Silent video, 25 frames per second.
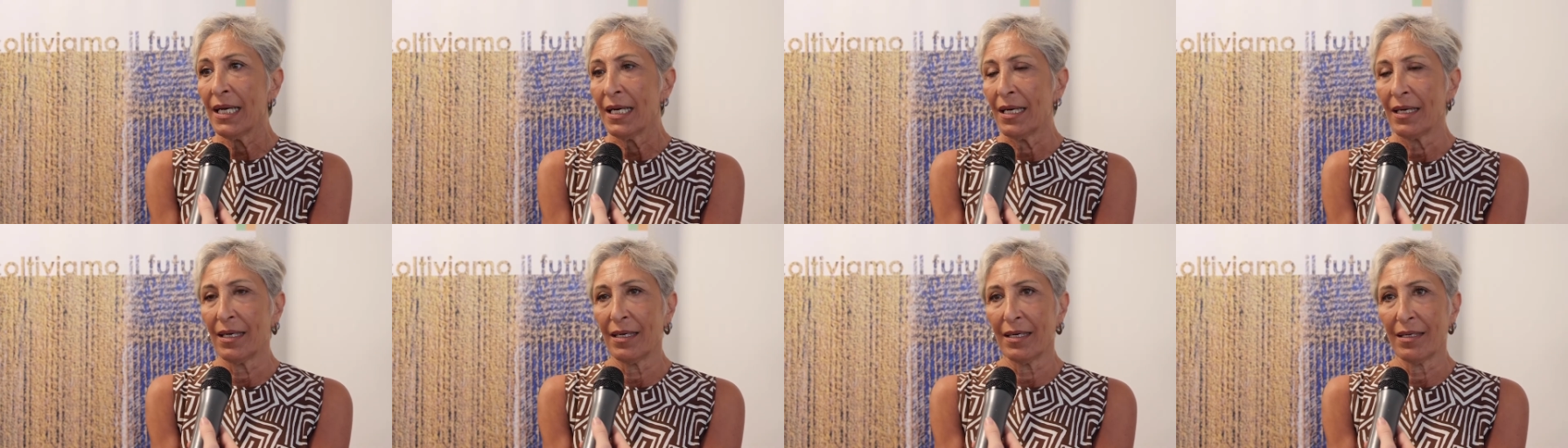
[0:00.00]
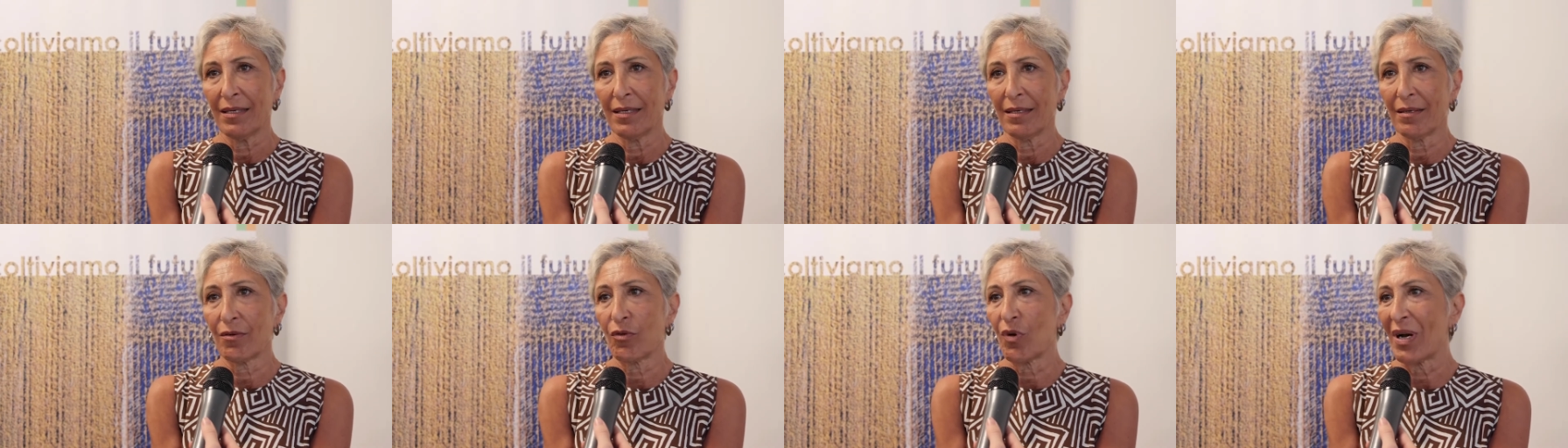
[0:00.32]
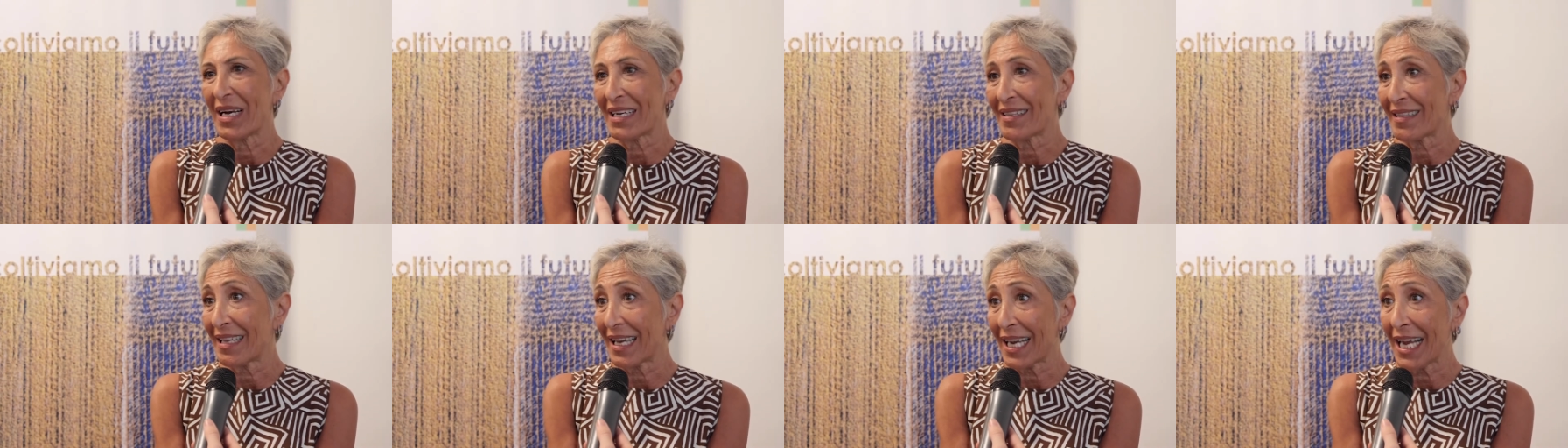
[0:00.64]
eh,
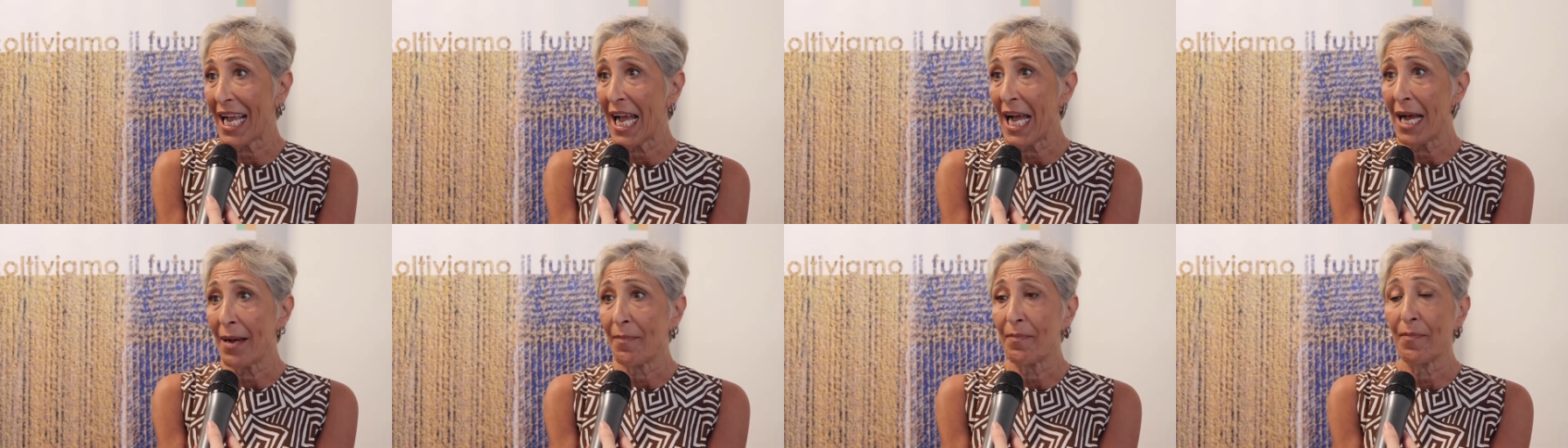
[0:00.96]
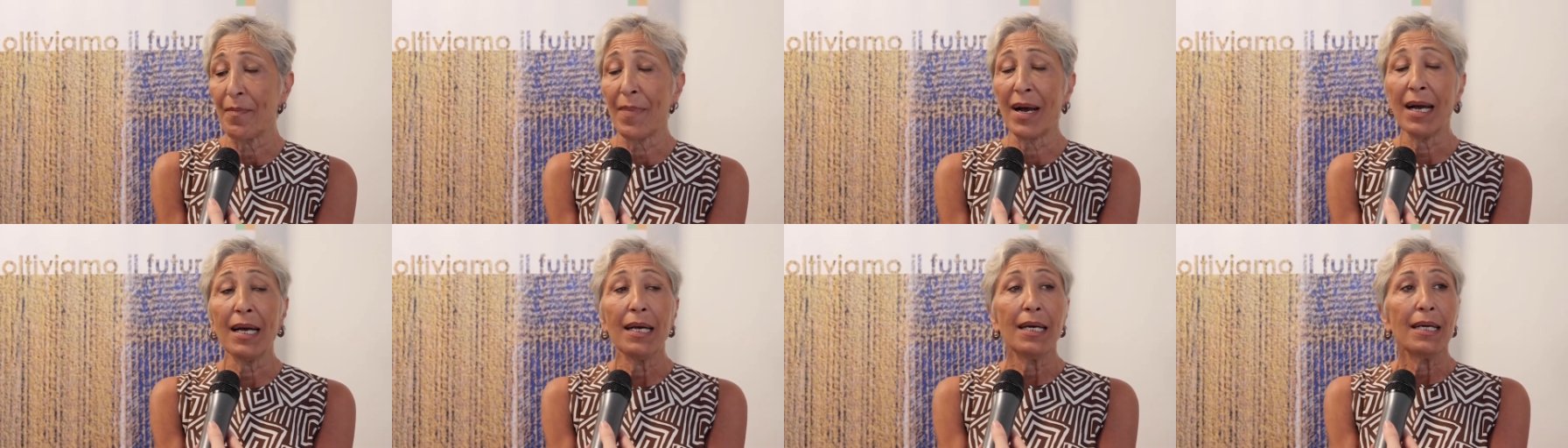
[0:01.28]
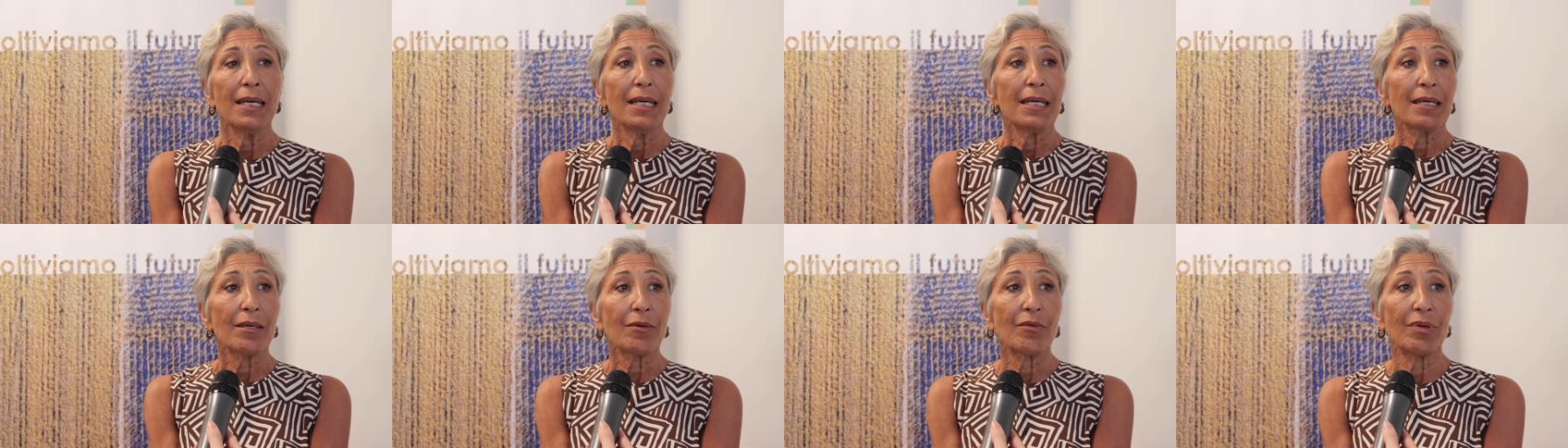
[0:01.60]
quarta gamma,
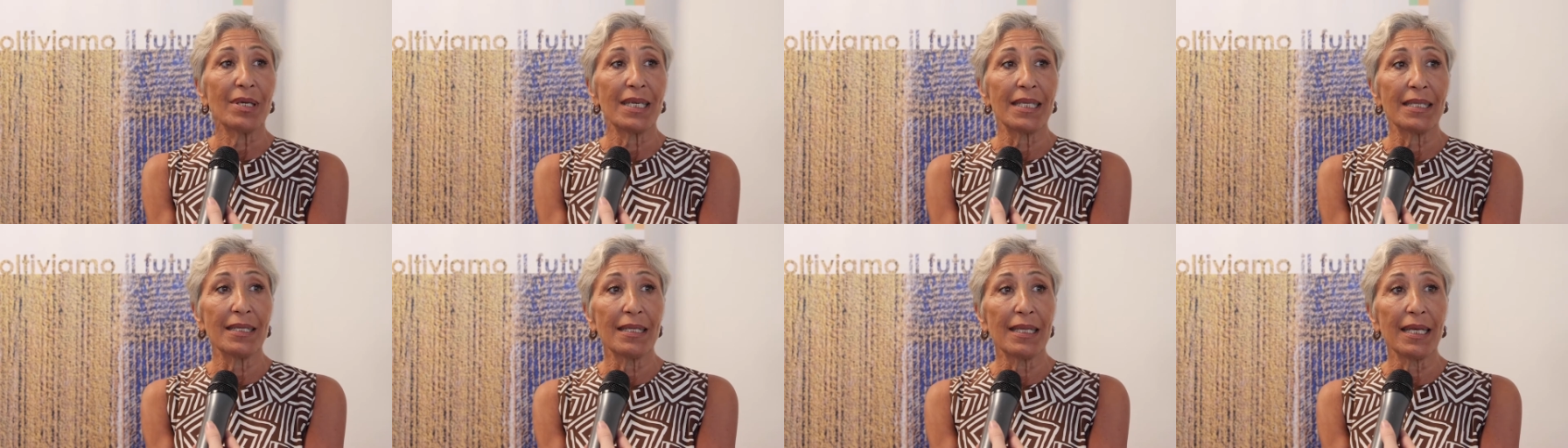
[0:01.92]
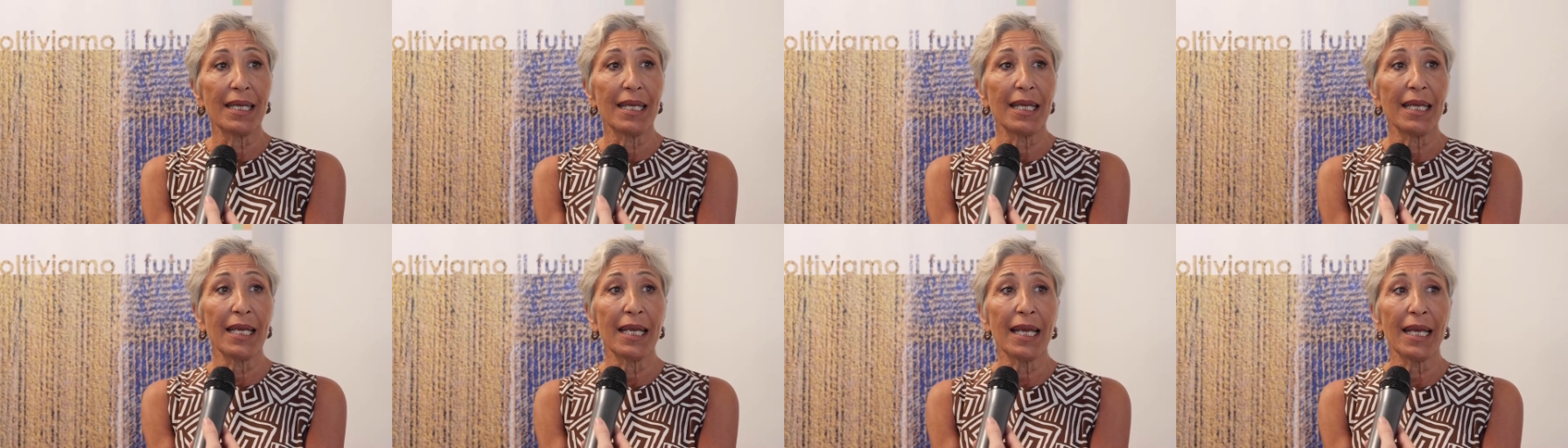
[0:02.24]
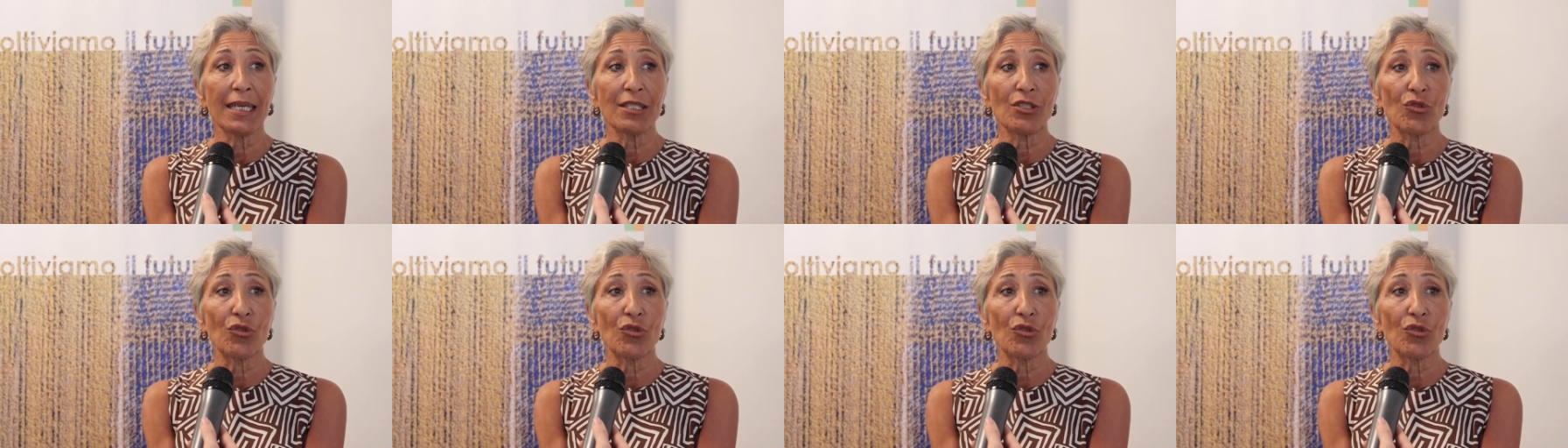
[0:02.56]
quindi